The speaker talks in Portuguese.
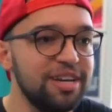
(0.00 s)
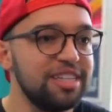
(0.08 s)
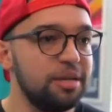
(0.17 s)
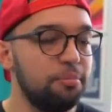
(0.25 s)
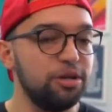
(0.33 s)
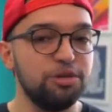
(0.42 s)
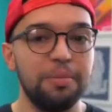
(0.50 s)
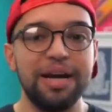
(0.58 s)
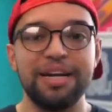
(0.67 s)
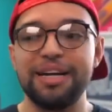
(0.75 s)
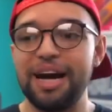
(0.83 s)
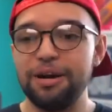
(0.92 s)
Você pode
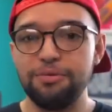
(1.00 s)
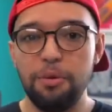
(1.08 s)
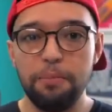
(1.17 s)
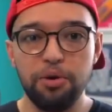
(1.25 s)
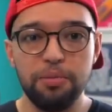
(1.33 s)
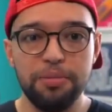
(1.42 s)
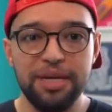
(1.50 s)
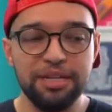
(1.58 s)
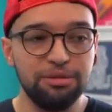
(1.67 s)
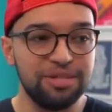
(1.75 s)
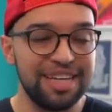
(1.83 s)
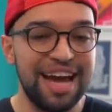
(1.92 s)
marcar
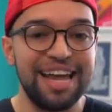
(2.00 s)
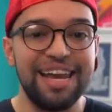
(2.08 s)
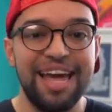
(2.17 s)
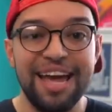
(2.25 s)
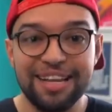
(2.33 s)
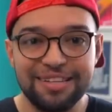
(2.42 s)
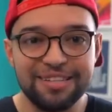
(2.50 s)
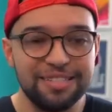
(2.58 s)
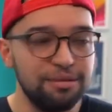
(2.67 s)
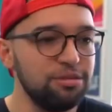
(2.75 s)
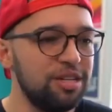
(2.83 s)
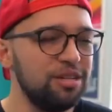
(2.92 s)
compromissos, alertas.
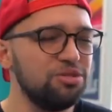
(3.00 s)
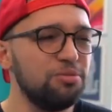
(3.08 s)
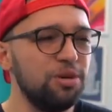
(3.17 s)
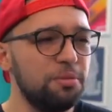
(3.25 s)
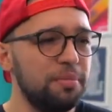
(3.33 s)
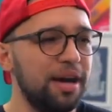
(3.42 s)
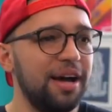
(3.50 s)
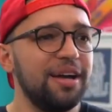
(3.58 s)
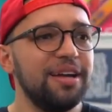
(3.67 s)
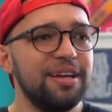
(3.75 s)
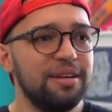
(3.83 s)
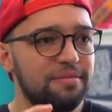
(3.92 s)
Eu utilizo muito para
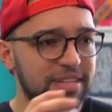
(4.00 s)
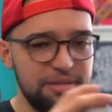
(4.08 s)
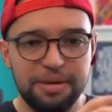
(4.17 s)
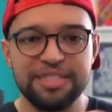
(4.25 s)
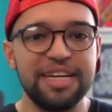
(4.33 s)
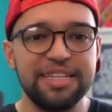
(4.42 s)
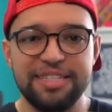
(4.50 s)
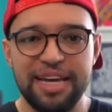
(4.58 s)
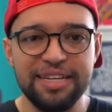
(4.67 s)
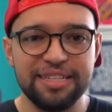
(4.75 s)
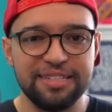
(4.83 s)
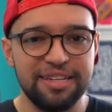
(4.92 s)
fazer minhas
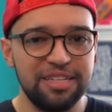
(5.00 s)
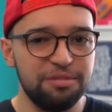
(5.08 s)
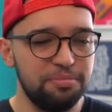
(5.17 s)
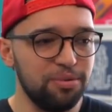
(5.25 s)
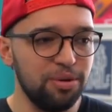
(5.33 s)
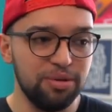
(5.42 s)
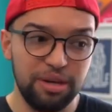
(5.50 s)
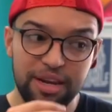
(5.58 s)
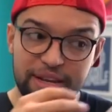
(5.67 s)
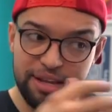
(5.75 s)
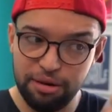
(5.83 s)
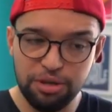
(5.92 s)
receitas, né? Tipo, eu
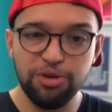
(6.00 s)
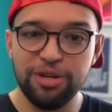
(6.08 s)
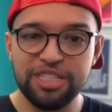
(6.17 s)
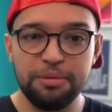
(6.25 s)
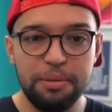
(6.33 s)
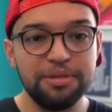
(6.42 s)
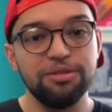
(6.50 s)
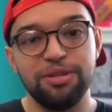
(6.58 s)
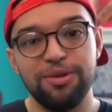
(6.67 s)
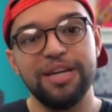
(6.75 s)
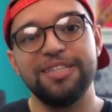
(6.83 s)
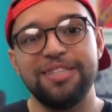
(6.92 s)
tenho reuniões também, mas eu
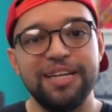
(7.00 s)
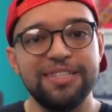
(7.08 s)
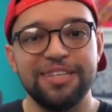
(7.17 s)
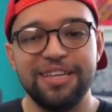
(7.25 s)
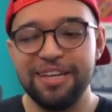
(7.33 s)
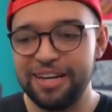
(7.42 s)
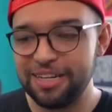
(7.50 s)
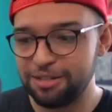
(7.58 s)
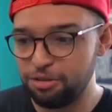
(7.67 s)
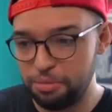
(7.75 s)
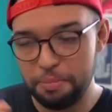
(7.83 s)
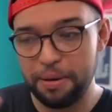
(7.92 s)
tenho receitas aqui em casa
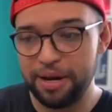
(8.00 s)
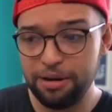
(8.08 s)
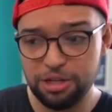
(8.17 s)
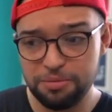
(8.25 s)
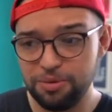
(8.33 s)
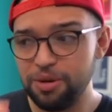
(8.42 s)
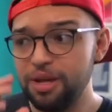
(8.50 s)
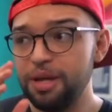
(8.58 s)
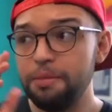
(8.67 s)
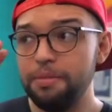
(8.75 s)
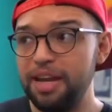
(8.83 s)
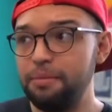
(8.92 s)
que eu tô preparando, tipo,
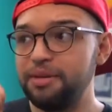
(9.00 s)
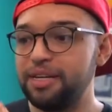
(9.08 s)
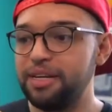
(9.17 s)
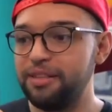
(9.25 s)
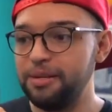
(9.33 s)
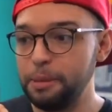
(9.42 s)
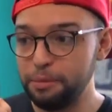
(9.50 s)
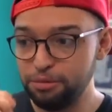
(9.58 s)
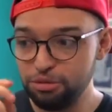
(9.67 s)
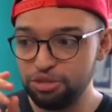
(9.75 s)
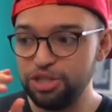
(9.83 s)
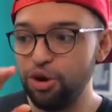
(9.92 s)
me lembro daqui 30
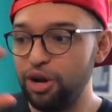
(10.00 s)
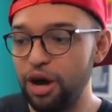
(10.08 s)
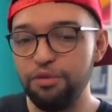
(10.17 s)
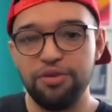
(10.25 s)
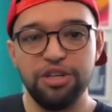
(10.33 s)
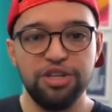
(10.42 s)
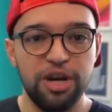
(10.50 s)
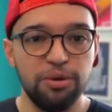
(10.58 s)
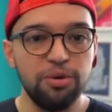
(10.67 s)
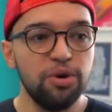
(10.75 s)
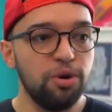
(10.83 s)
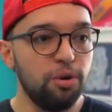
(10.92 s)
minutos minutos de olhar o
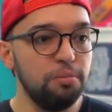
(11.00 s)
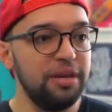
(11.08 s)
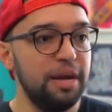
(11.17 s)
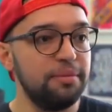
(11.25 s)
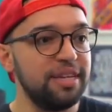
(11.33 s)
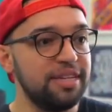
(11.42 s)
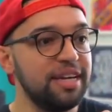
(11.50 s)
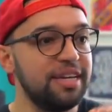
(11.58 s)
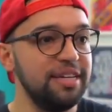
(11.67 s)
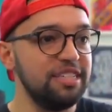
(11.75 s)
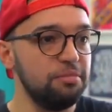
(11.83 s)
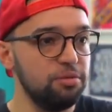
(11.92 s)
feijão, ou me lembro daqui
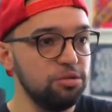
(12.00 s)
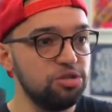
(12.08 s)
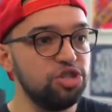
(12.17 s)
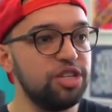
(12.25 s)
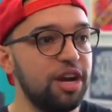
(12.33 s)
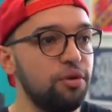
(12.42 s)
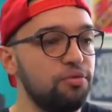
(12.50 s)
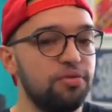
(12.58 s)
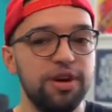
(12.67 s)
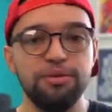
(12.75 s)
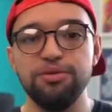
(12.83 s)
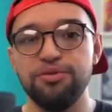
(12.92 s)
15 minutos de tirar o
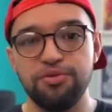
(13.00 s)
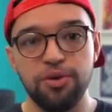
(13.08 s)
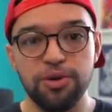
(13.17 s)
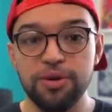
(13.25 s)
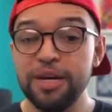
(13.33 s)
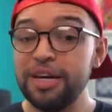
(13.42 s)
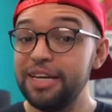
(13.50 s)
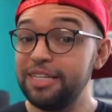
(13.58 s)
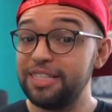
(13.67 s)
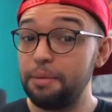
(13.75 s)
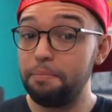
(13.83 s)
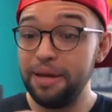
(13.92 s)
frango do forno.
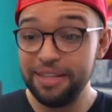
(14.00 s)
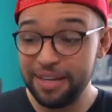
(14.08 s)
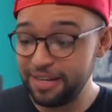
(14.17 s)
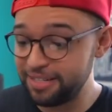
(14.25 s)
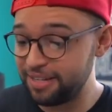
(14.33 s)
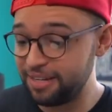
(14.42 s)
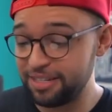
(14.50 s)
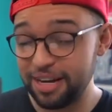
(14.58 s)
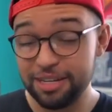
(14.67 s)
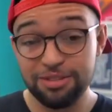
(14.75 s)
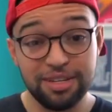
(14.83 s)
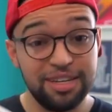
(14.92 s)
Isso é bem interessante,
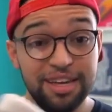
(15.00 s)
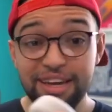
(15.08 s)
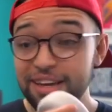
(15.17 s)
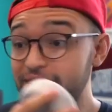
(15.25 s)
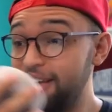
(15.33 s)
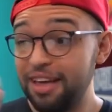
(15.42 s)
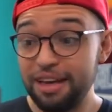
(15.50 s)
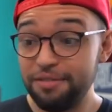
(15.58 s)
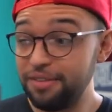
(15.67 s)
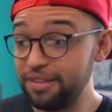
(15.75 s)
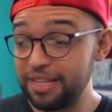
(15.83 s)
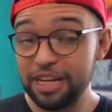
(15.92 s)
cara. Isso aqui é
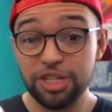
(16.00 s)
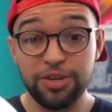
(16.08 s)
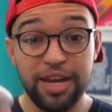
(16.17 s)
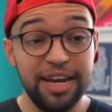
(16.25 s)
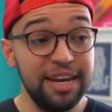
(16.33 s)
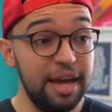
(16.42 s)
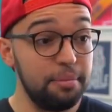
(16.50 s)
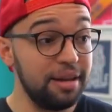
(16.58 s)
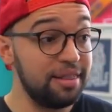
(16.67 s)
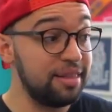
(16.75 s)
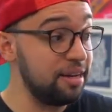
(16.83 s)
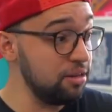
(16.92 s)
fantástico e ele
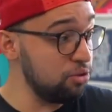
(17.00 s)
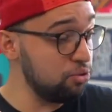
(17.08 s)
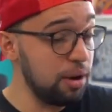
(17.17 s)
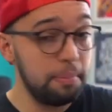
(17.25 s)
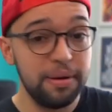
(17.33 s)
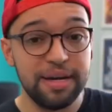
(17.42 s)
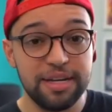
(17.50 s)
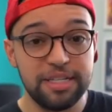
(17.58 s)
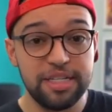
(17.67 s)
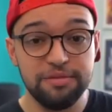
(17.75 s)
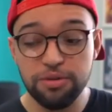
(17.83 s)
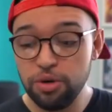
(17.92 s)
lembra tanto no
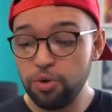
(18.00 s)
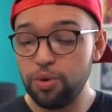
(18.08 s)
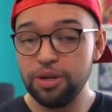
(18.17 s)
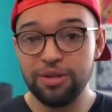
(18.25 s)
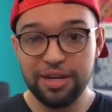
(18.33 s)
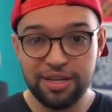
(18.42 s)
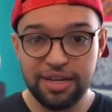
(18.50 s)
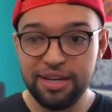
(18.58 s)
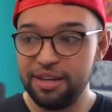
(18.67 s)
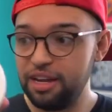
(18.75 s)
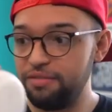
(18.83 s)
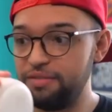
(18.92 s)
aplicativo quanto
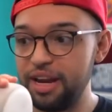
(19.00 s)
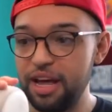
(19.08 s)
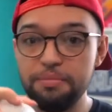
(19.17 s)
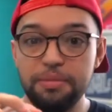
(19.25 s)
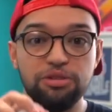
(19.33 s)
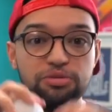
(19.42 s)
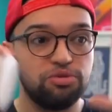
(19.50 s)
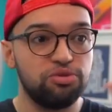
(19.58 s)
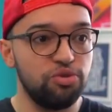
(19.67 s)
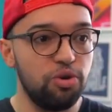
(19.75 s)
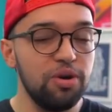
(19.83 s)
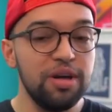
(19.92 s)
aqui. Ele vai lá, emite um
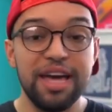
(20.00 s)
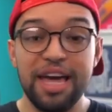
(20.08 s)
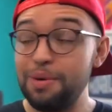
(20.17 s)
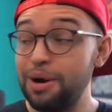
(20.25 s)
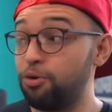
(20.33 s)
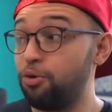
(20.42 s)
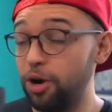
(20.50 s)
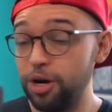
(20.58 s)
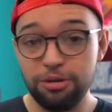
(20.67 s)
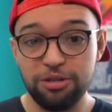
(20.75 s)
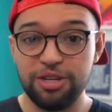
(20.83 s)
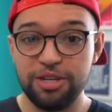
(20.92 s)
som. Eu
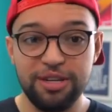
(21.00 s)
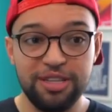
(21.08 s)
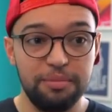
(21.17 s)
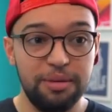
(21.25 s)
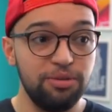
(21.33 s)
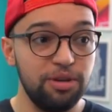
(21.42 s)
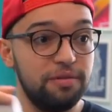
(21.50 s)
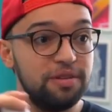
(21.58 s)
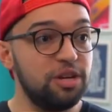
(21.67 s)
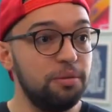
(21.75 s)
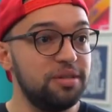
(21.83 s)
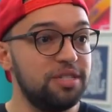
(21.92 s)
acordo com isso aqui também toda
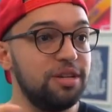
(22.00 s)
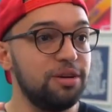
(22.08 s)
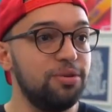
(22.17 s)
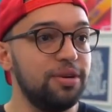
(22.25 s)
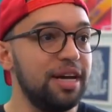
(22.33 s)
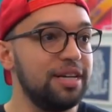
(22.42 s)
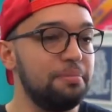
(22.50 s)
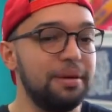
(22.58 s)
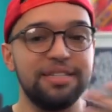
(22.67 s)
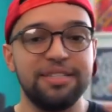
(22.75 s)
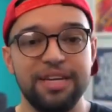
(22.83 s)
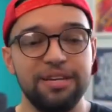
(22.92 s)
vez que eu preciso acordar
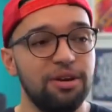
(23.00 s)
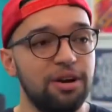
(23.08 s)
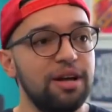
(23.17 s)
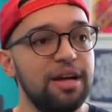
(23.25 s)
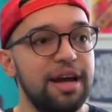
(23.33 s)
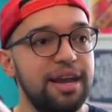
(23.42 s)
mais cedo, ó.